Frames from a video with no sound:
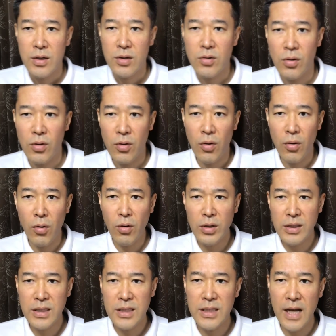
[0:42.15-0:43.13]
こう大
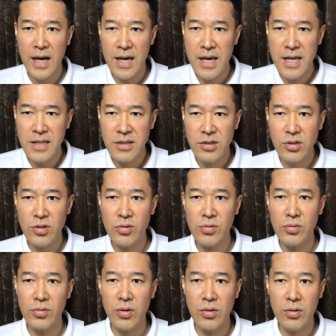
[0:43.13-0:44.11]
きな円
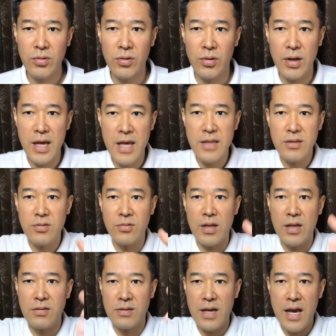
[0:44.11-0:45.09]
柱をこう円柱
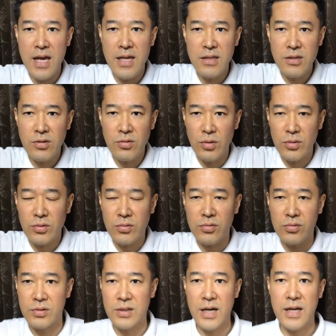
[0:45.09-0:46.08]
ですね円柱を
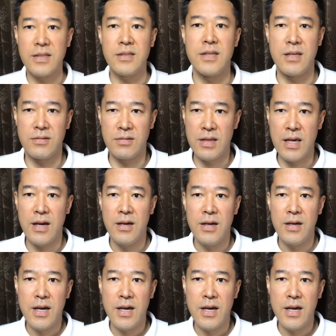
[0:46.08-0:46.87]
作る感じですね